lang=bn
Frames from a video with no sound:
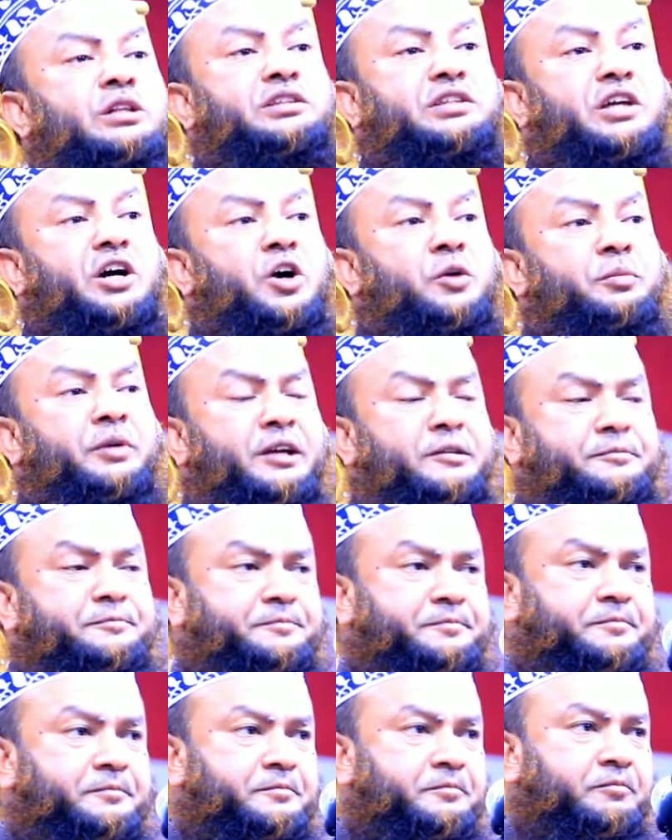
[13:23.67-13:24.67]
চলতে হবে
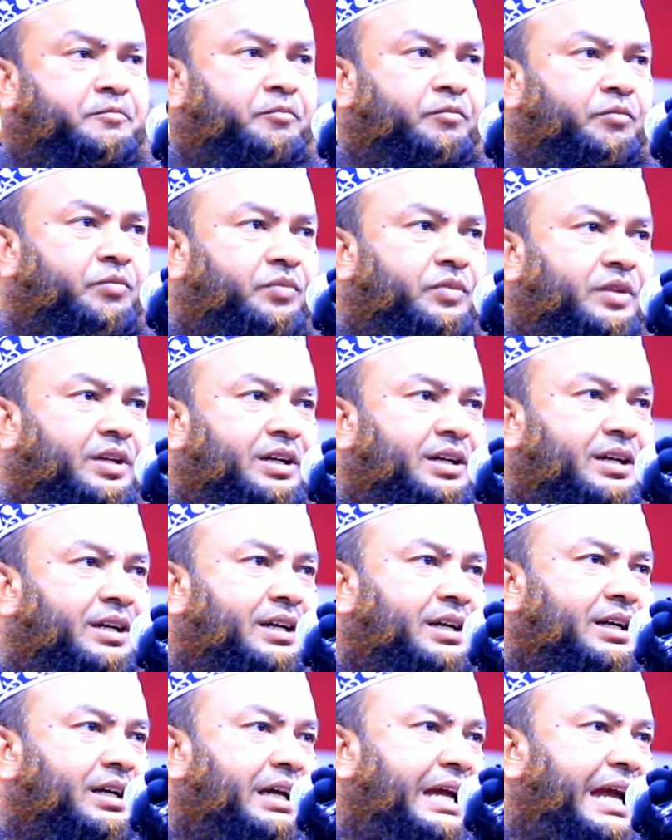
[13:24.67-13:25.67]

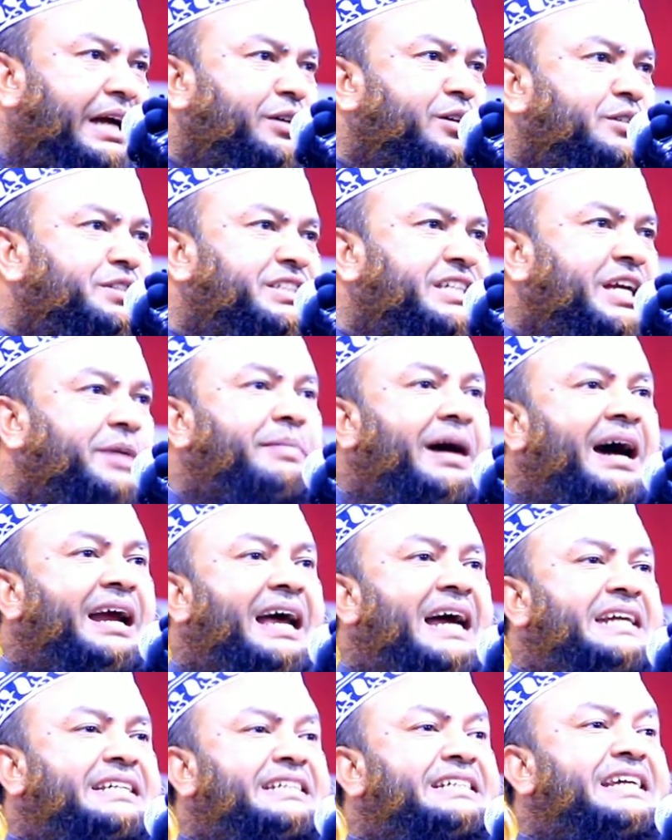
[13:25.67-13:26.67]
এখন যে
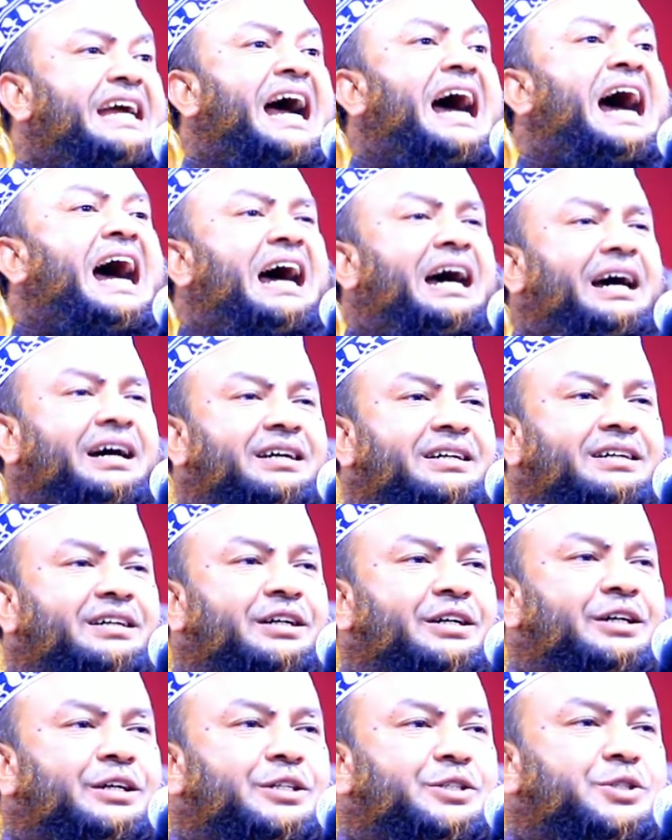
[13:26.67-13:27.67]
ভাড়াটিয়া
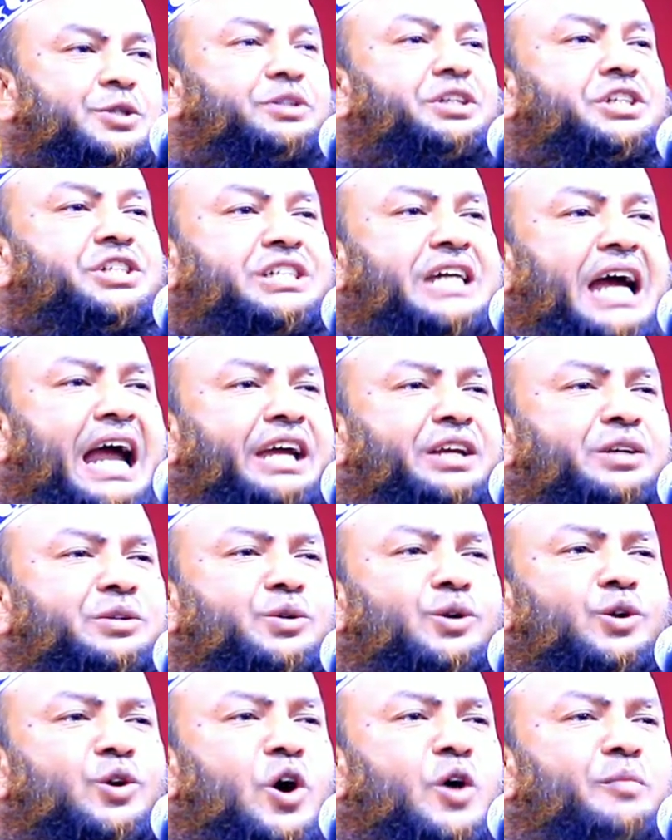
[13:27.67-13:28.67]
যদি সে
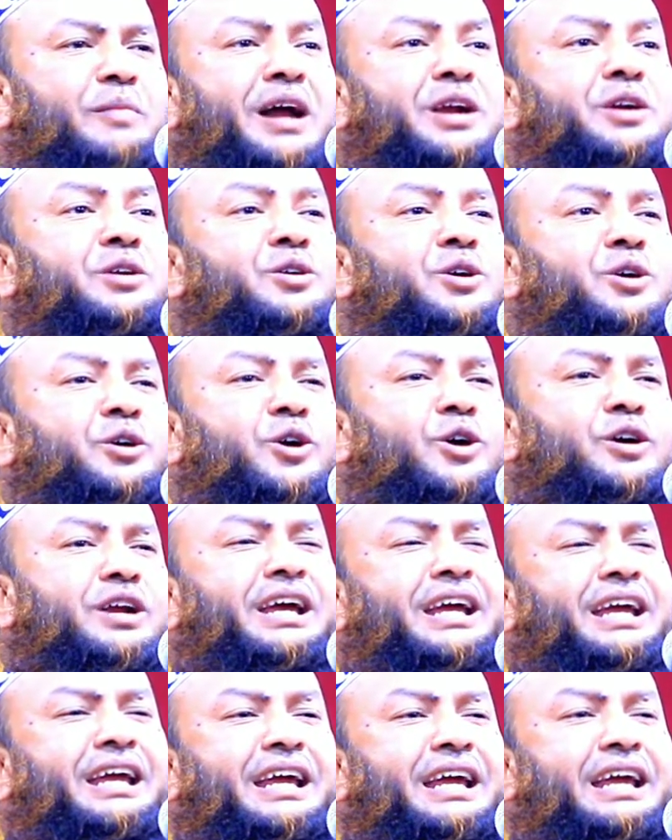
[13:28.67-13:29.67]
আইনগুলো অমান্য
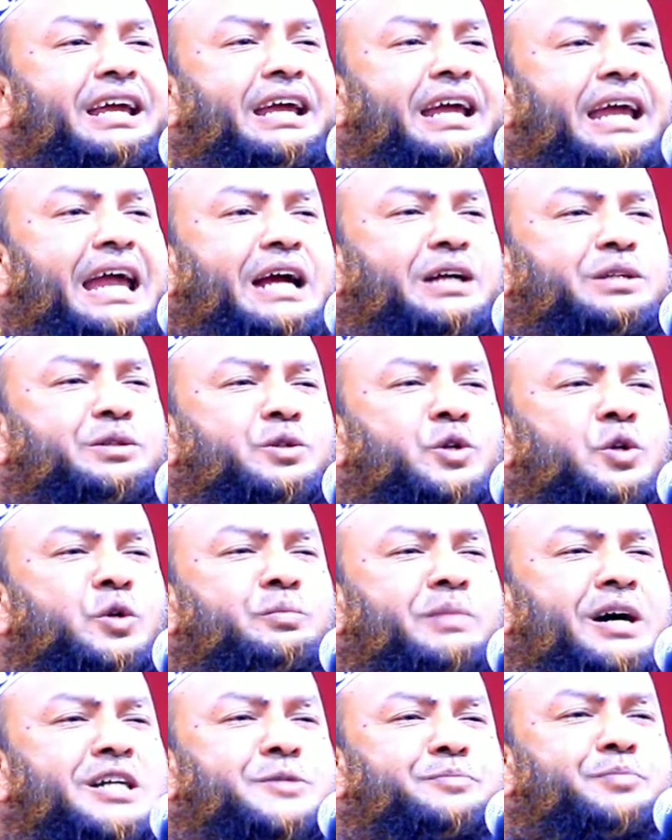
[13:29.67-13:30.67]
করে এক
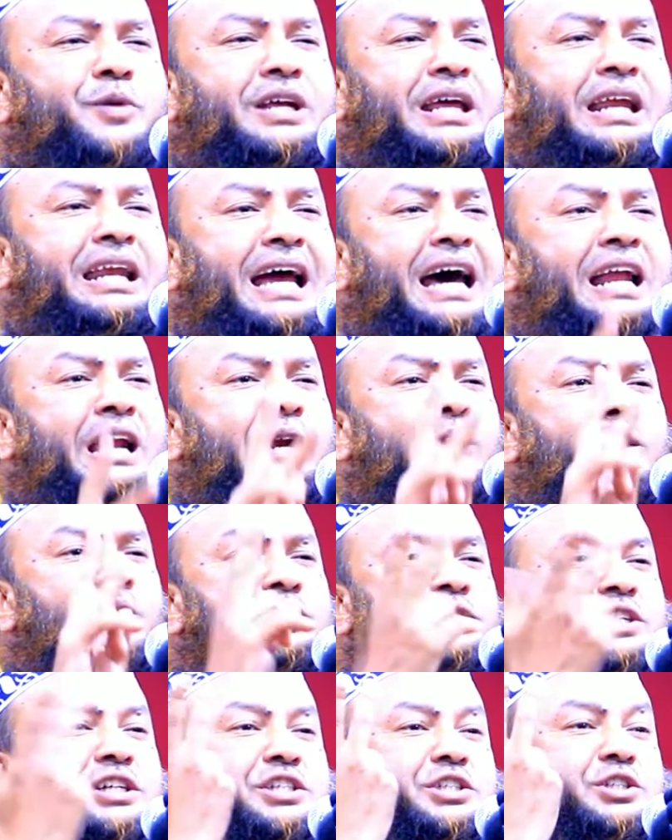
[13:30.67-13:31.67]
দুই মাস পরে লাল
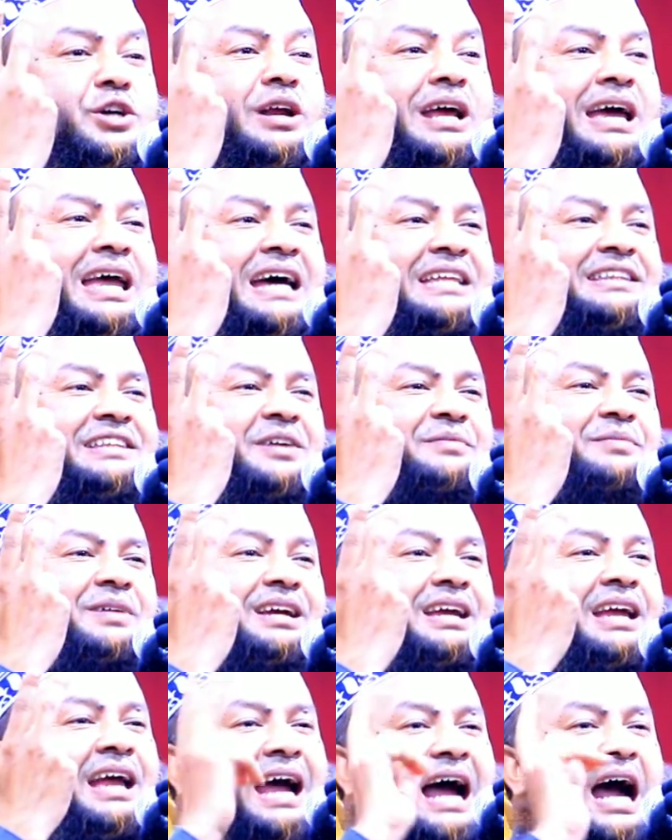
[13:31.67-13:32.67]
নোটিশ ধরাইয়া
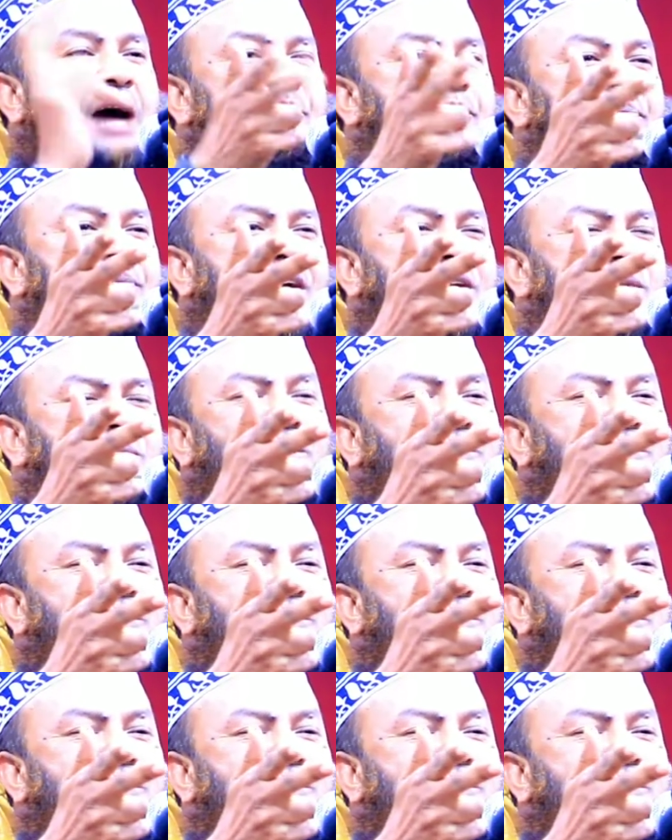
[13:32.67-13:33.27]
দেবে আপনার